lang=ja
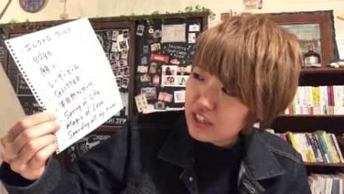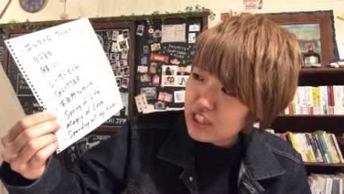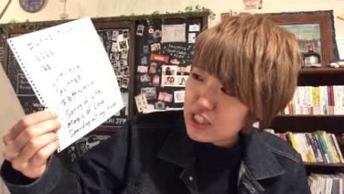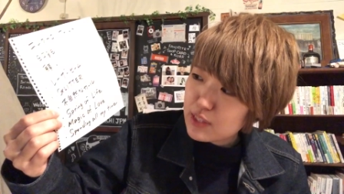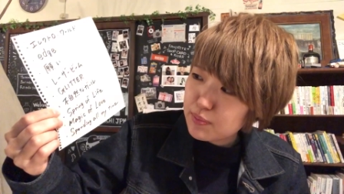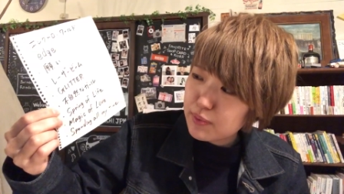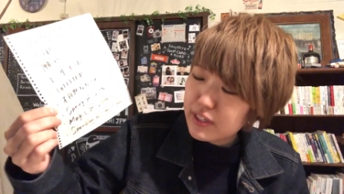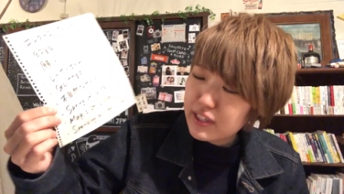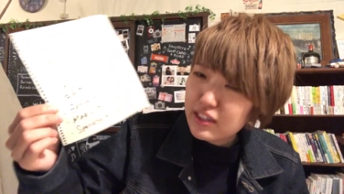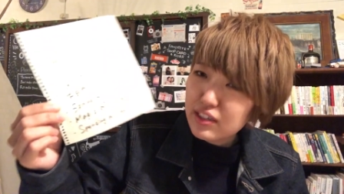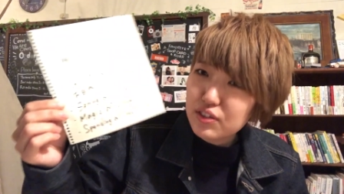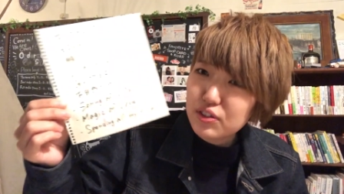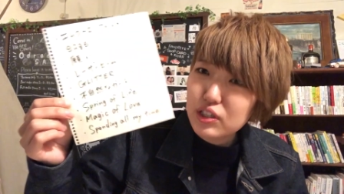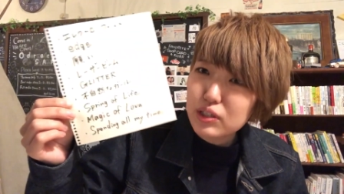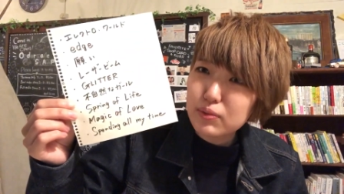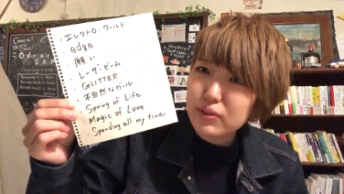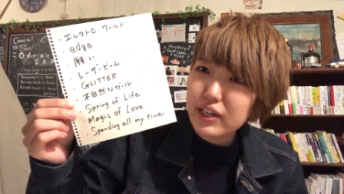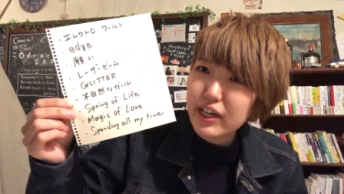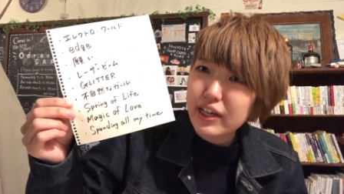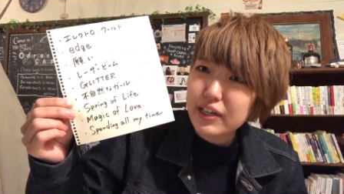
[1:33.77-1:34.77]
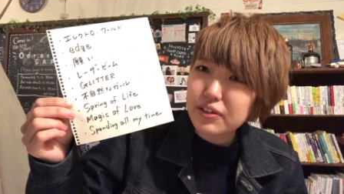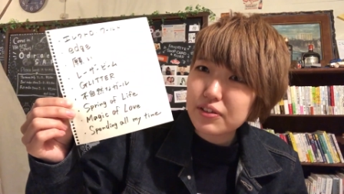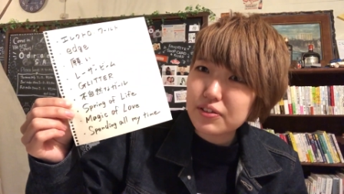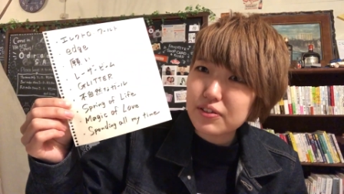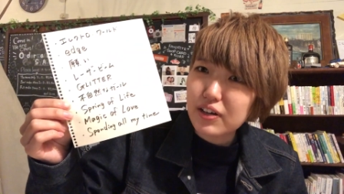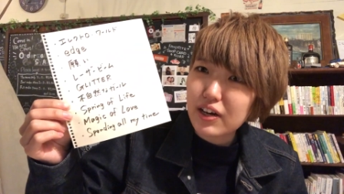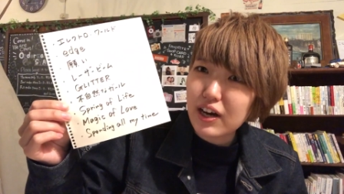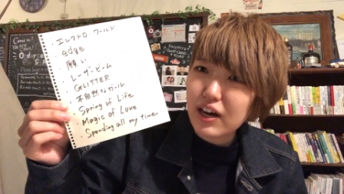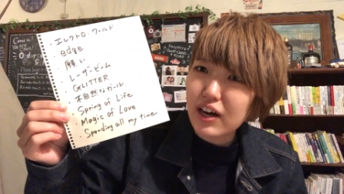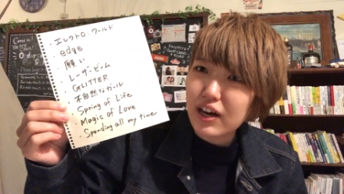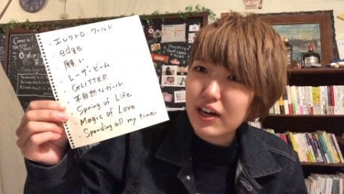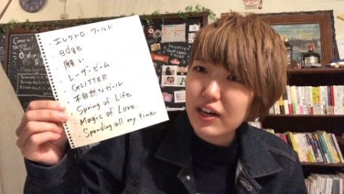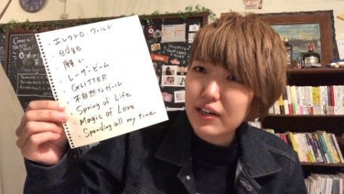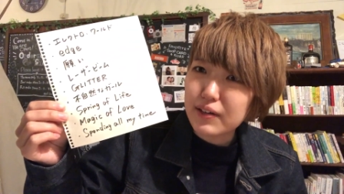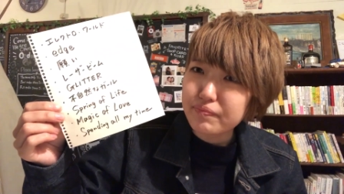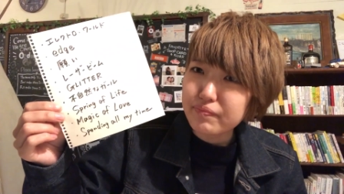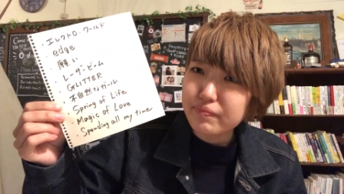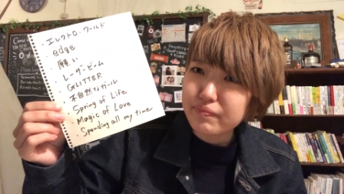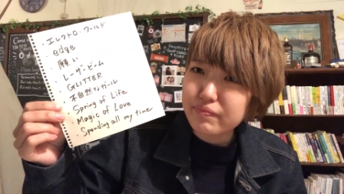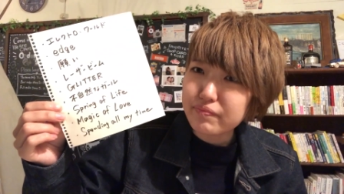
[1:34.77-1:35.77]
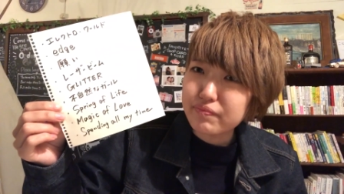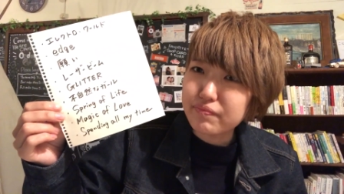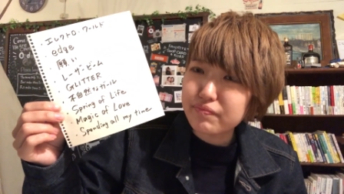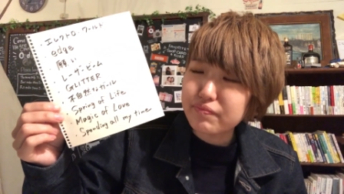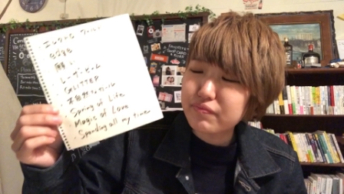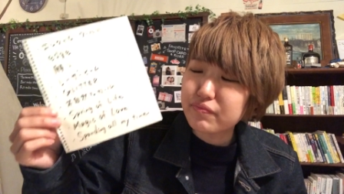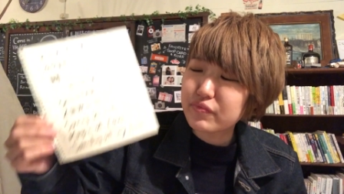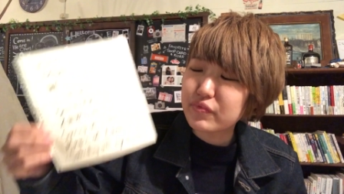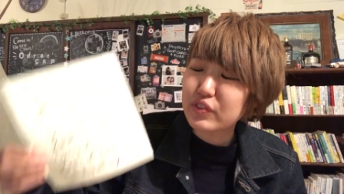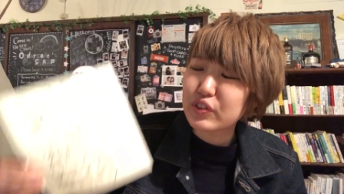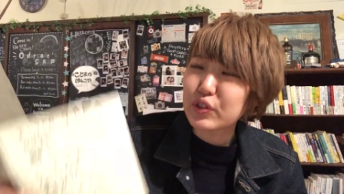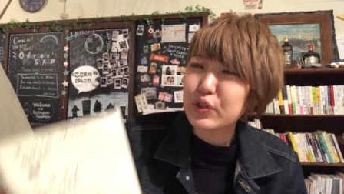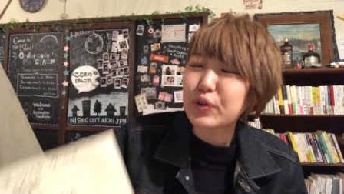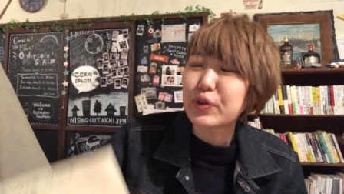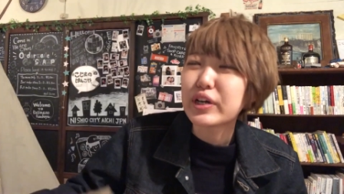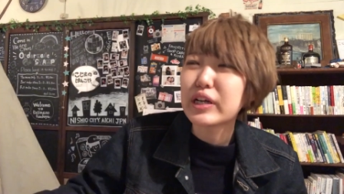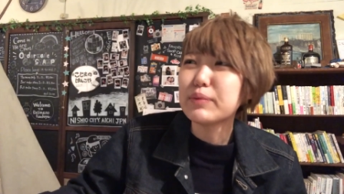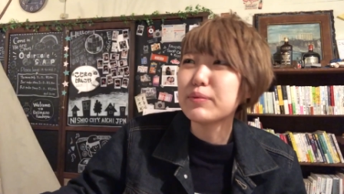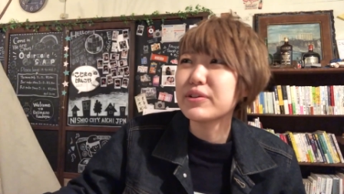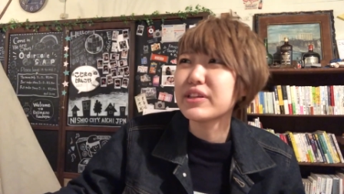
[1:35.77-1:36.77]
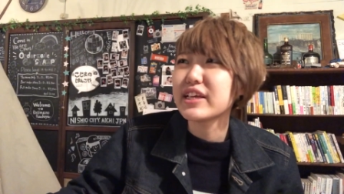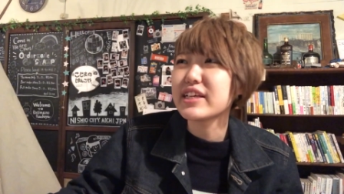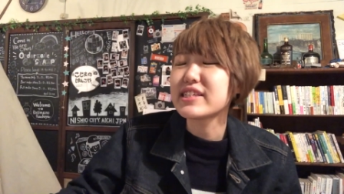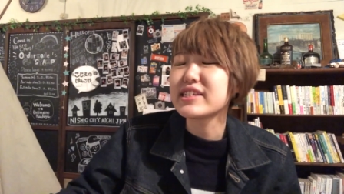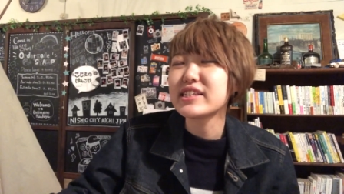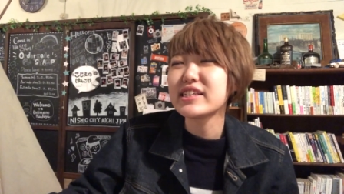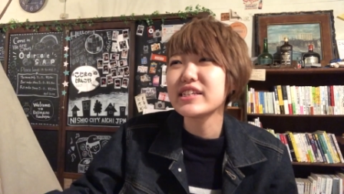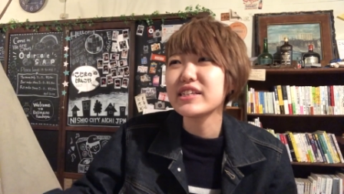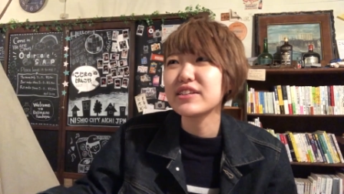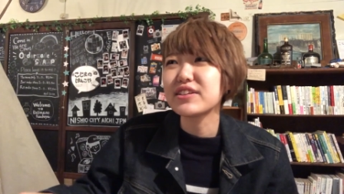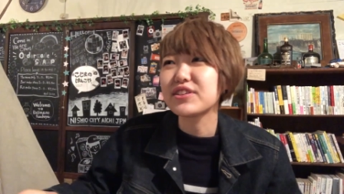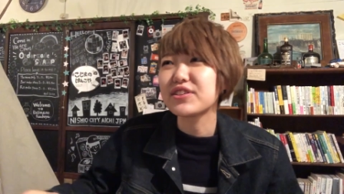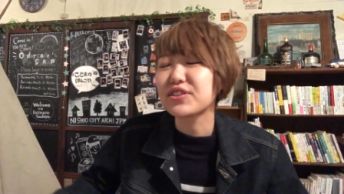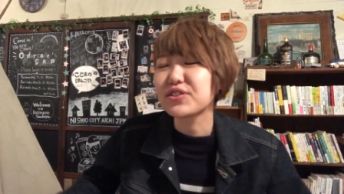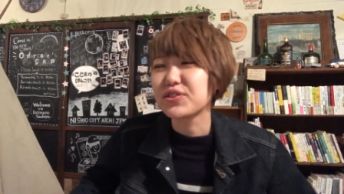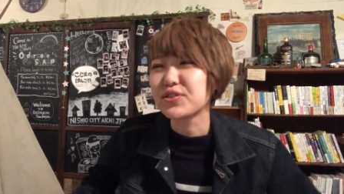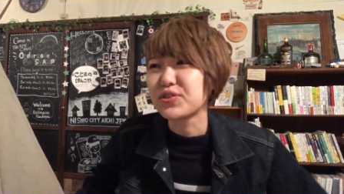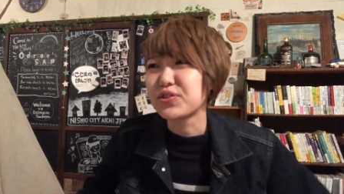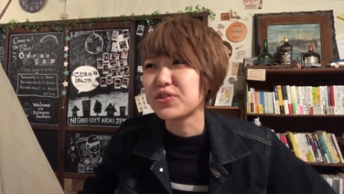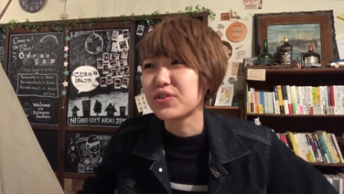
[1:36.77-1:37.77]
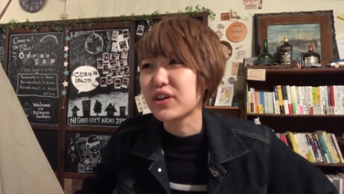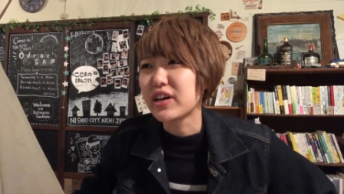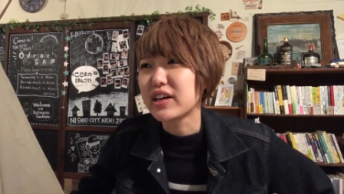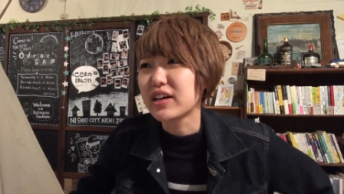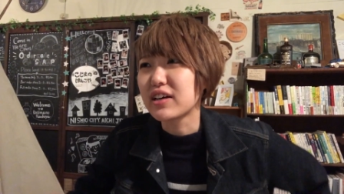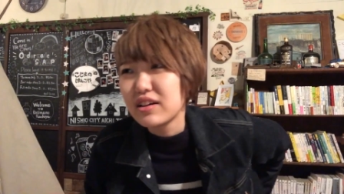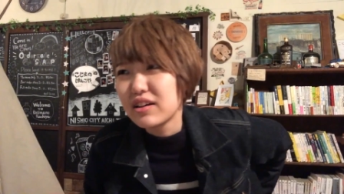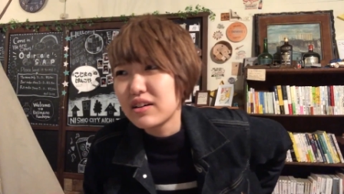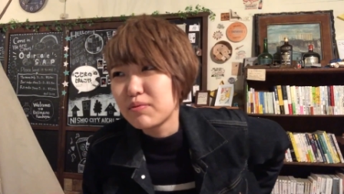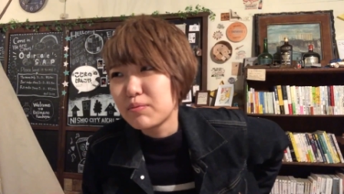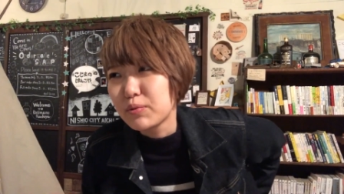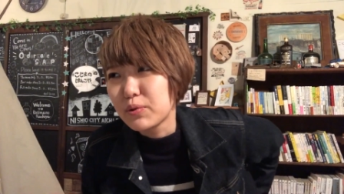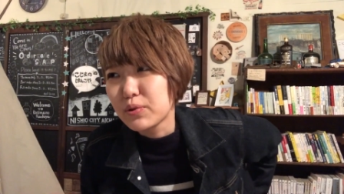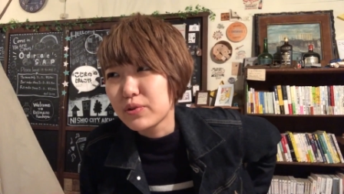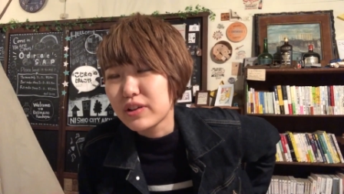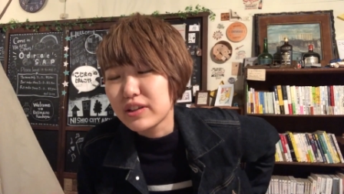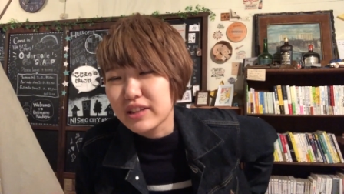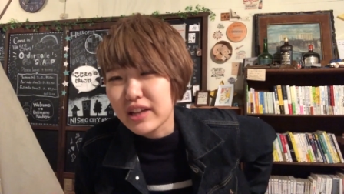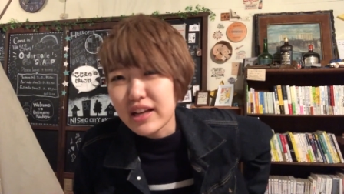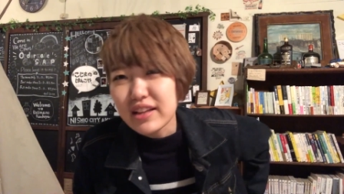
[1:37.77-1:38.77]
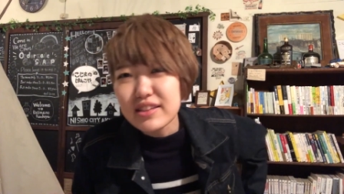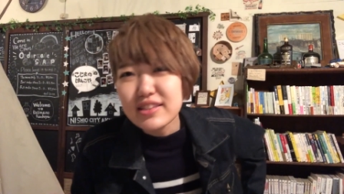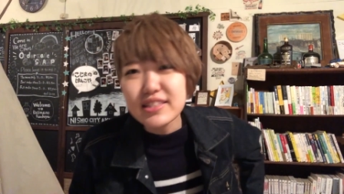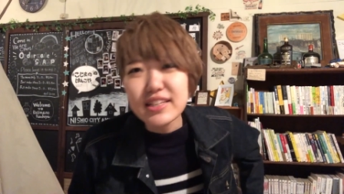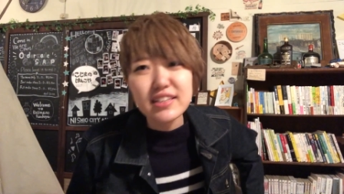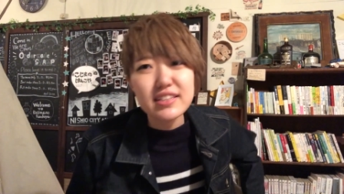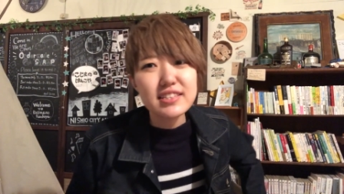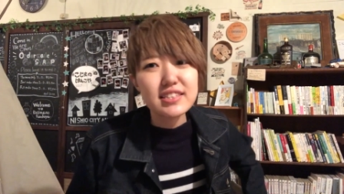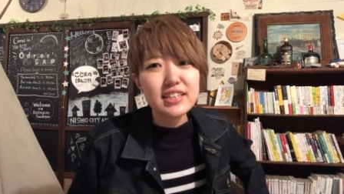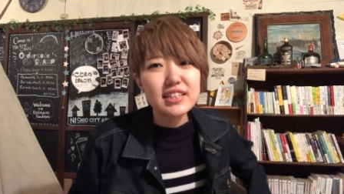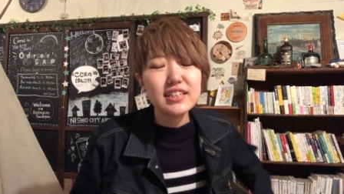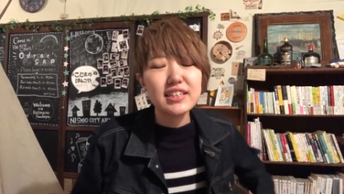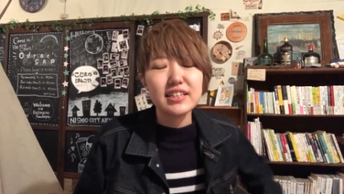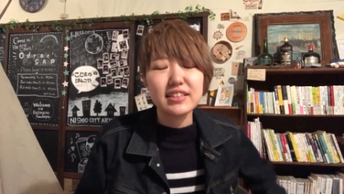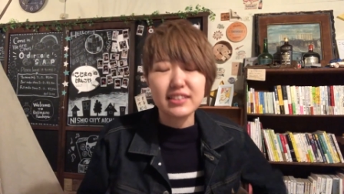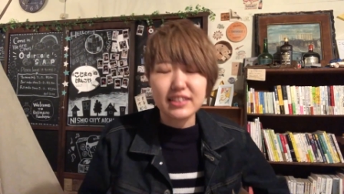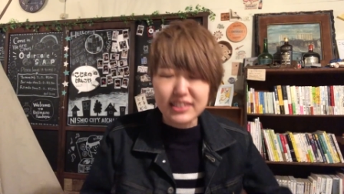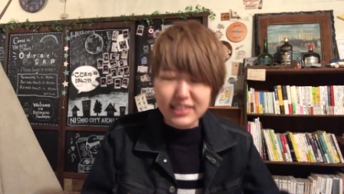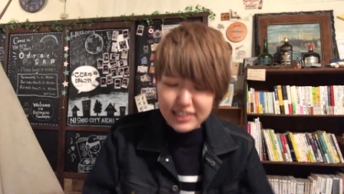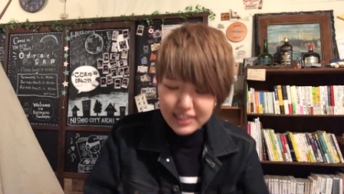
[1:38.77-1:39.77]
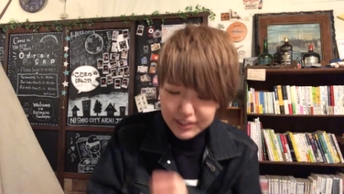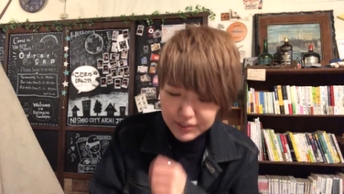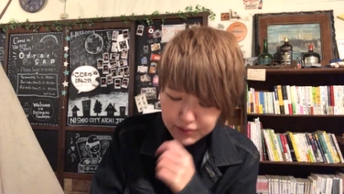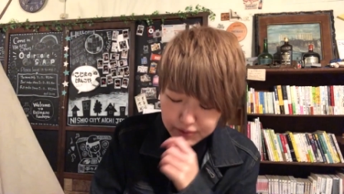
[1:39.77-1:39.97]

で、スプリング・オブ・ライフはうんとこれもねシングルの方がもうね断然好きなんですけ